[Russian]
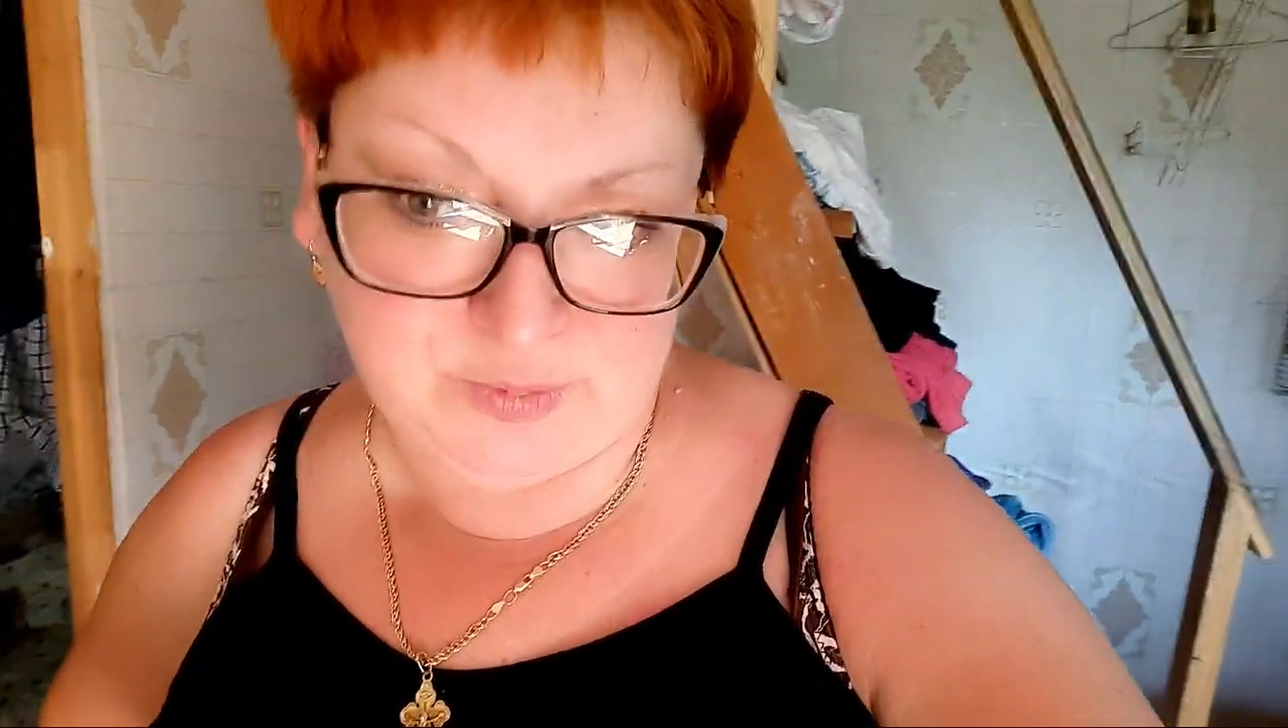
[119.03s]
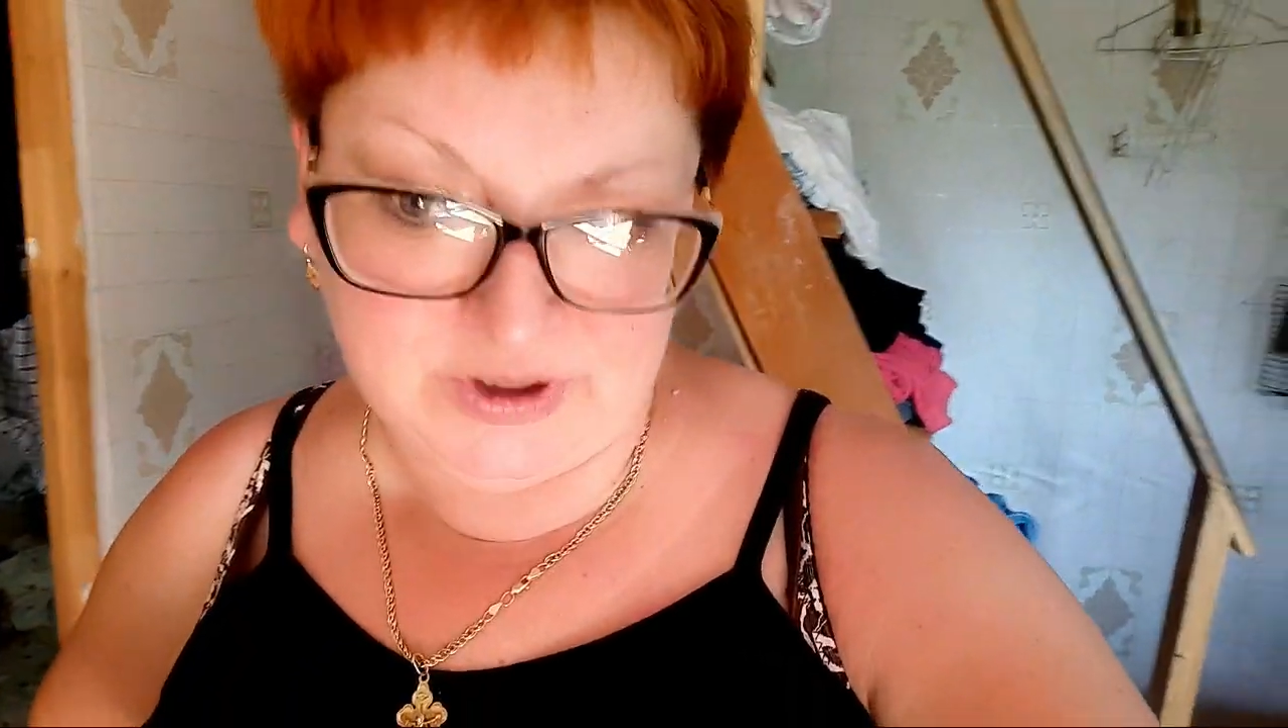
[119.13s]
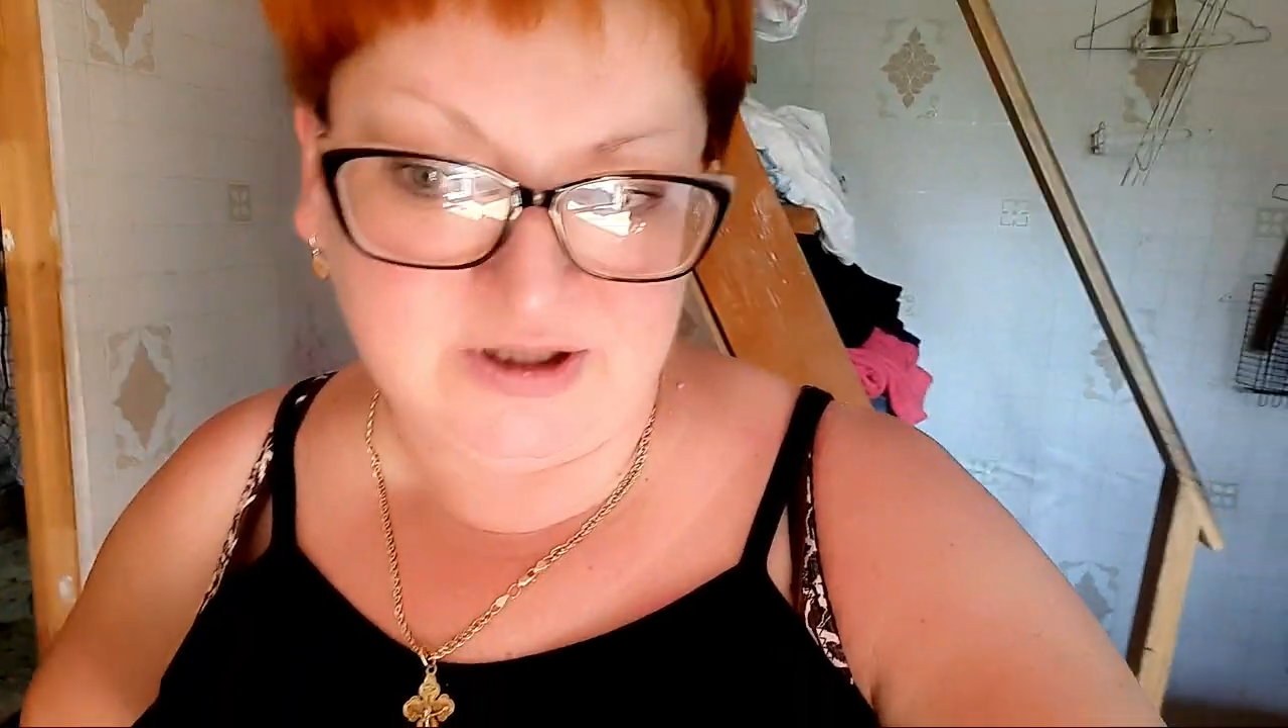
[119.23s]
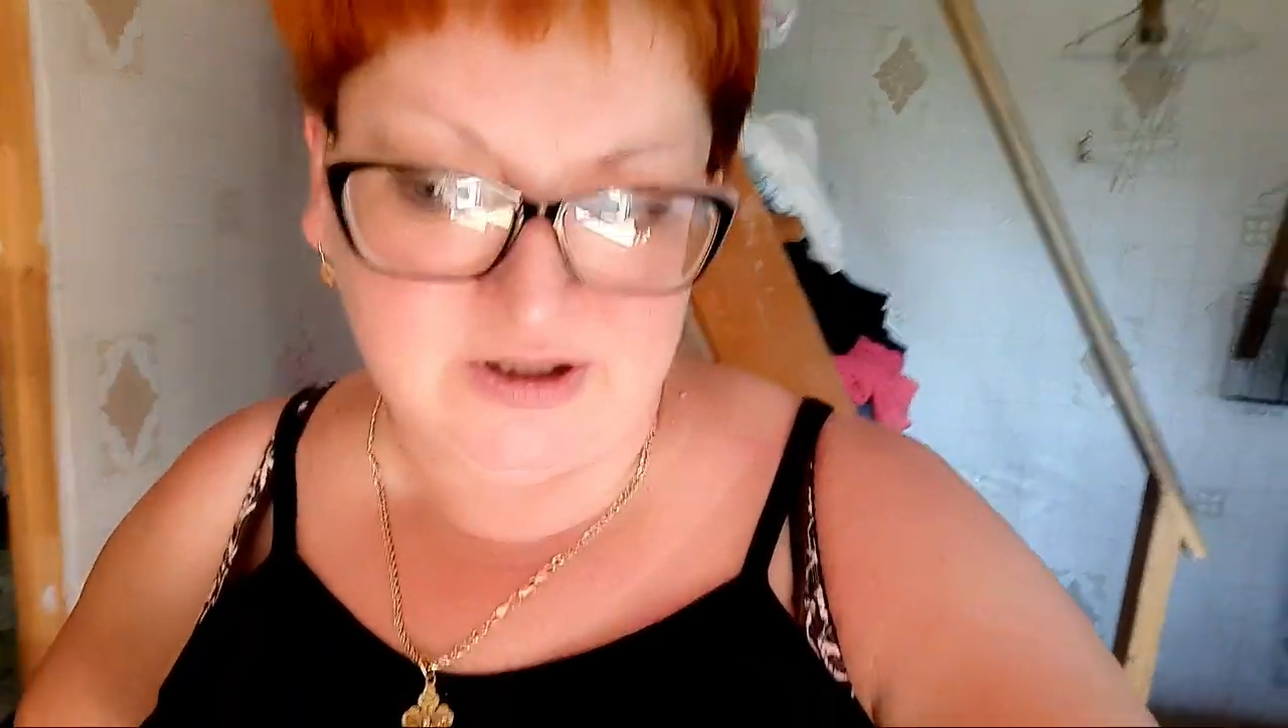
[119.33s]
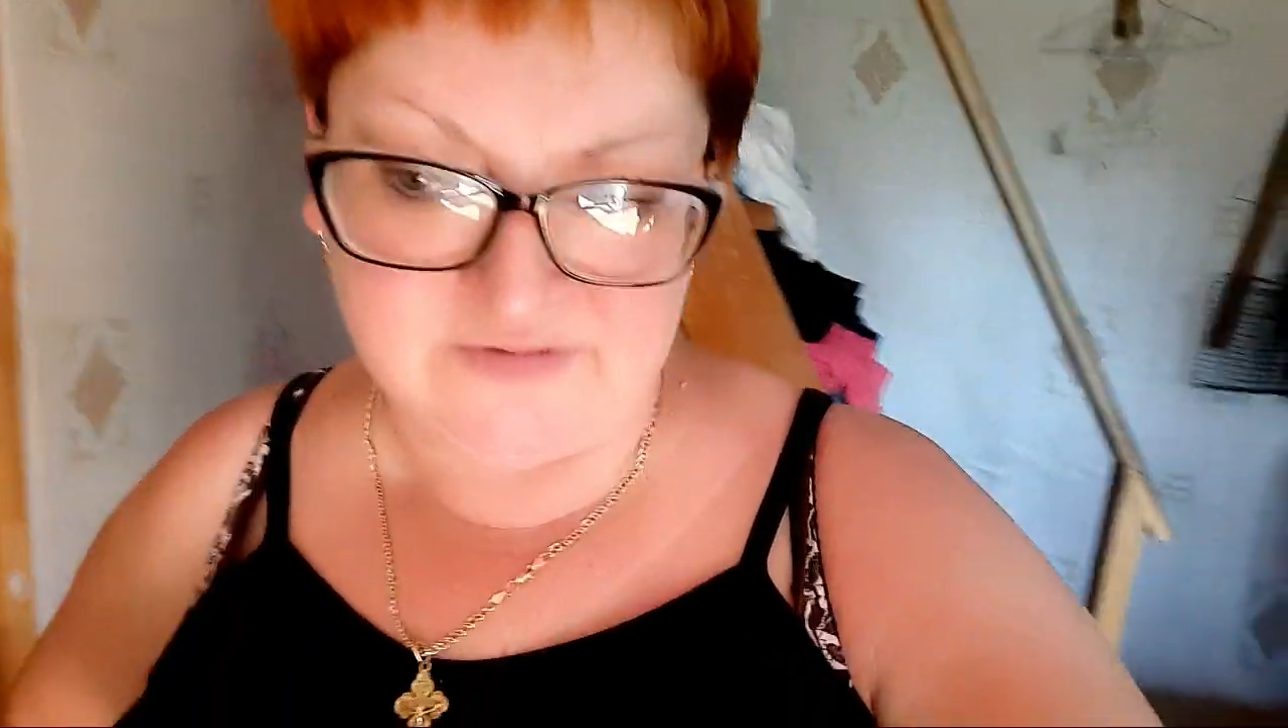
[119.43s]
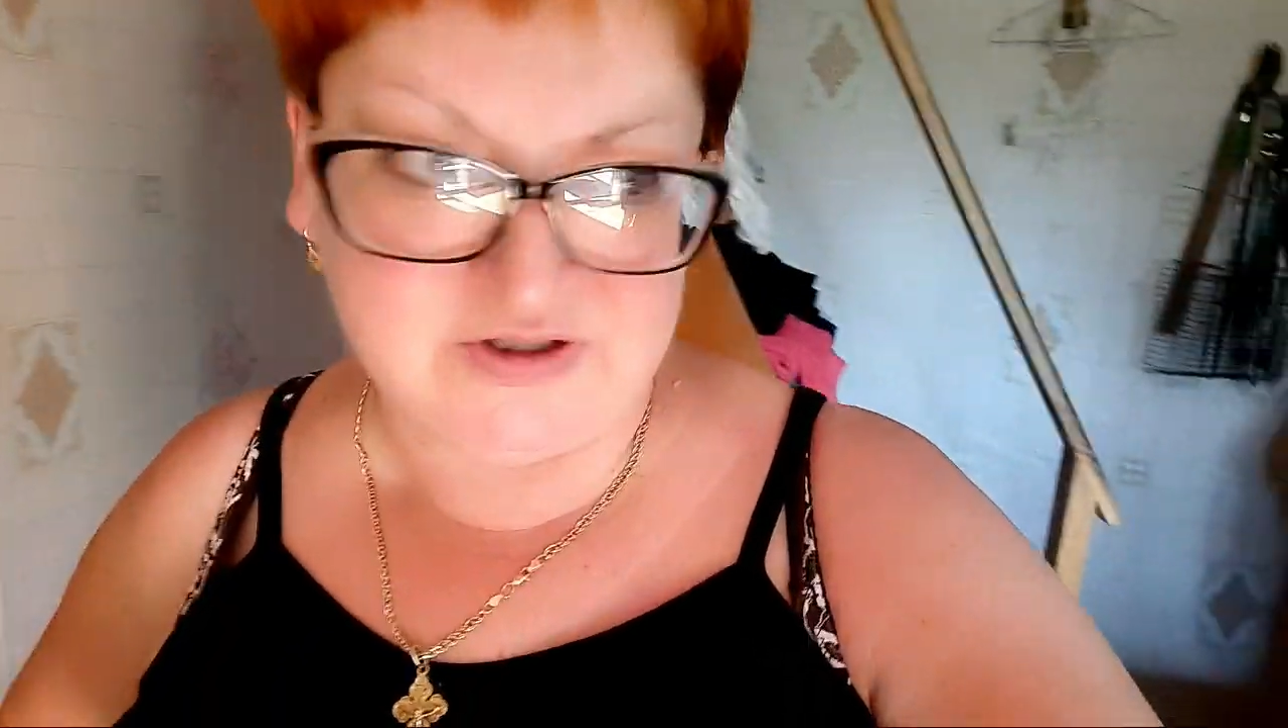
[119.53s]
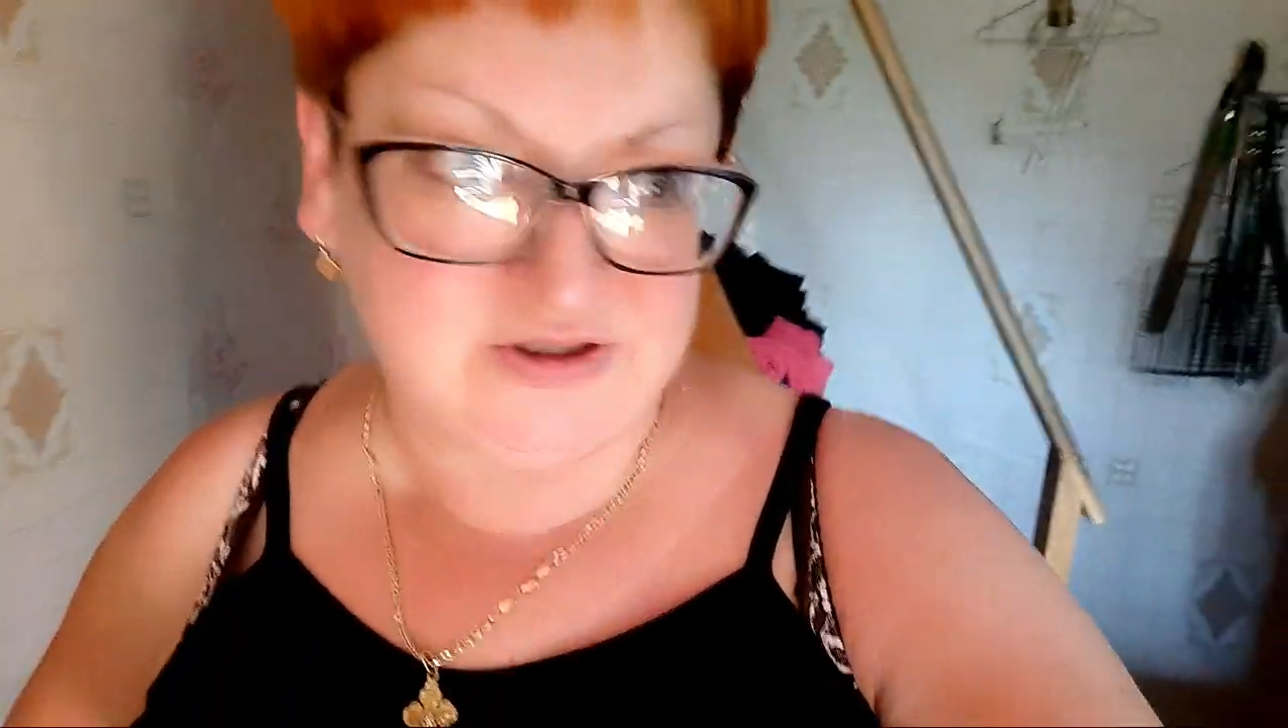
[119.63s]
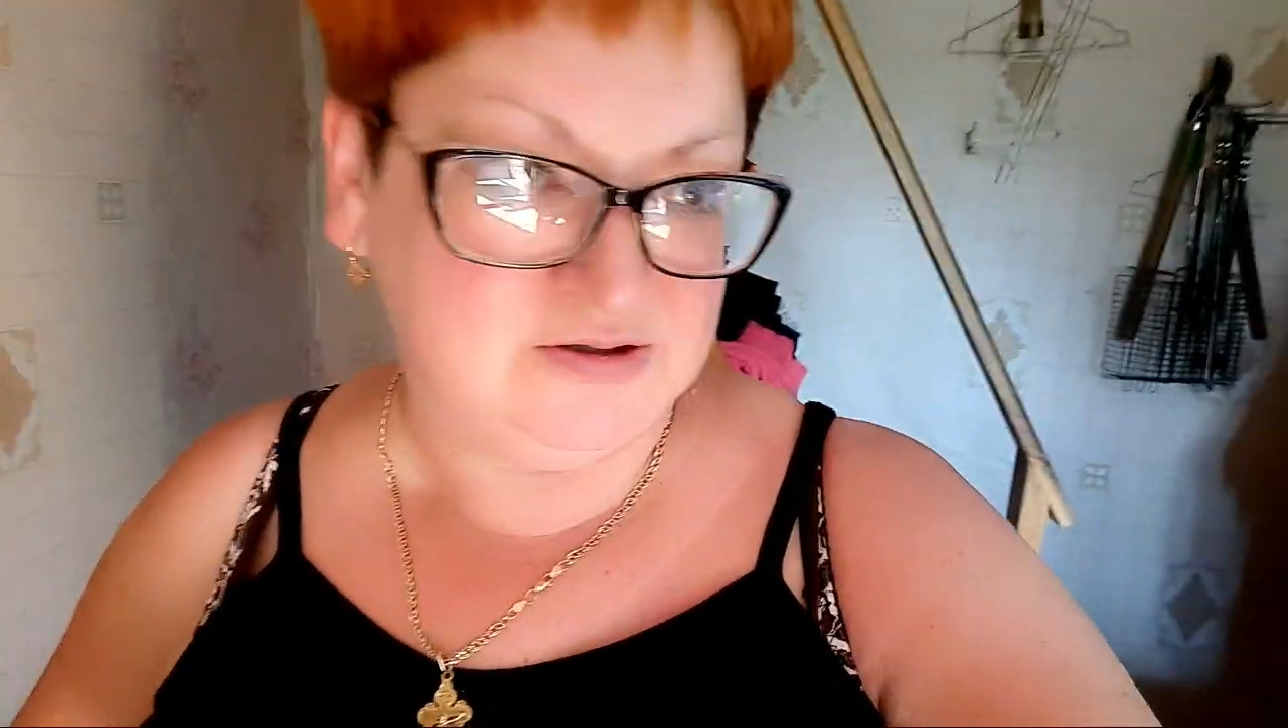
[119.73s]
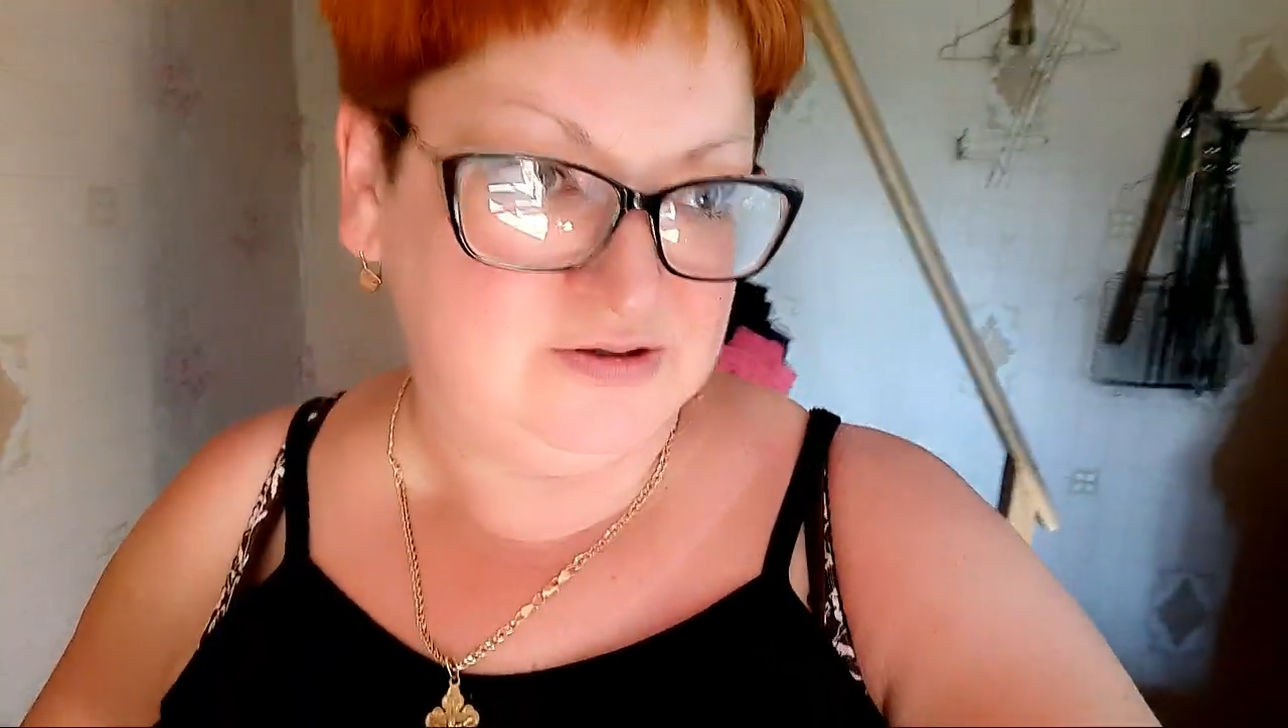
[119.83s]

поехали в сад